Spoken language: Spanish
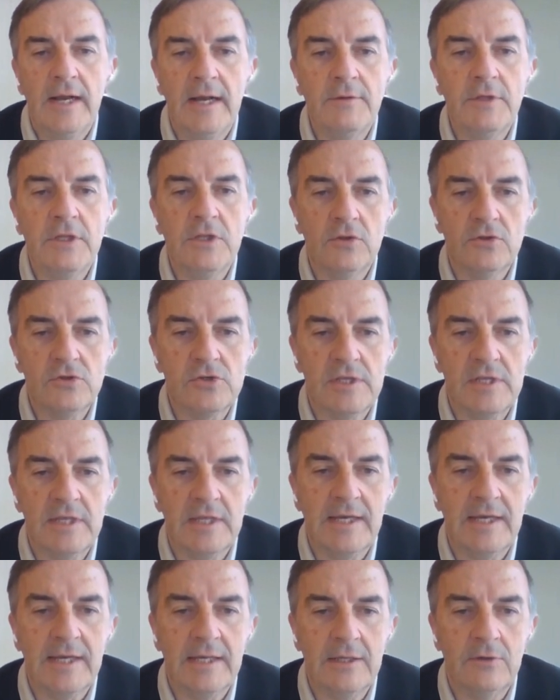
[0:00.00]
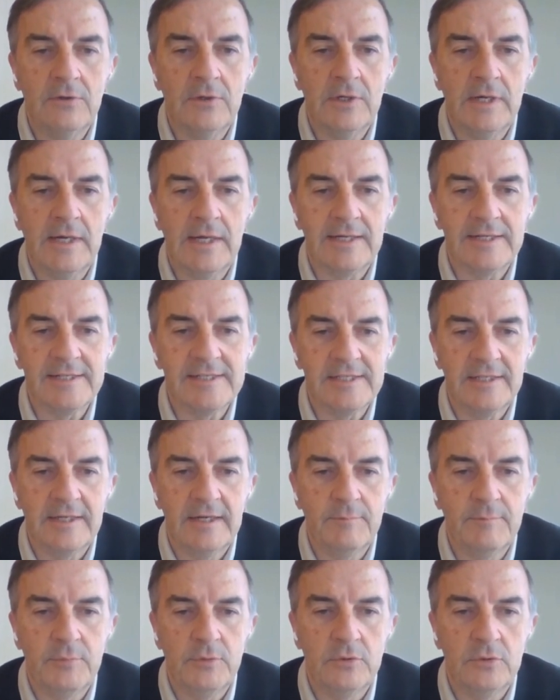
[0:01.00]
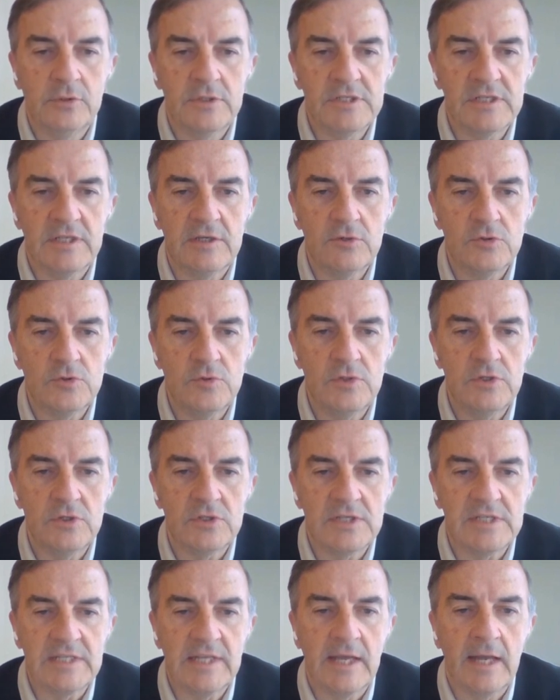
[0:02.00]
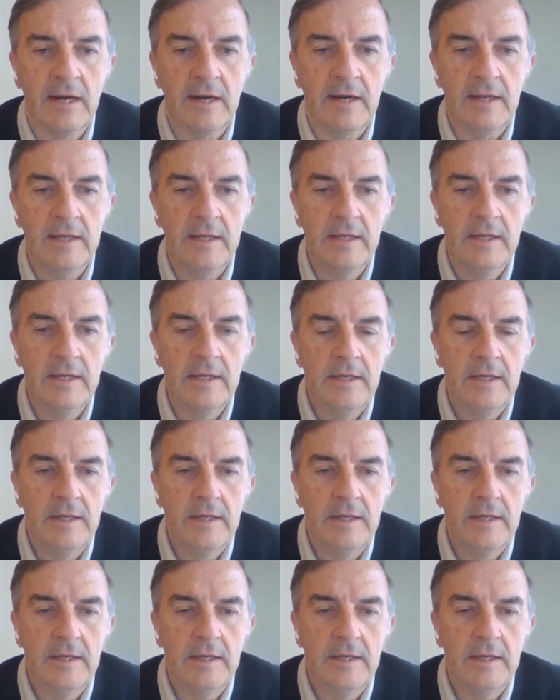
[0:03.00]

habiéndose dejado arrastrar por Estados Unidos esta guerra,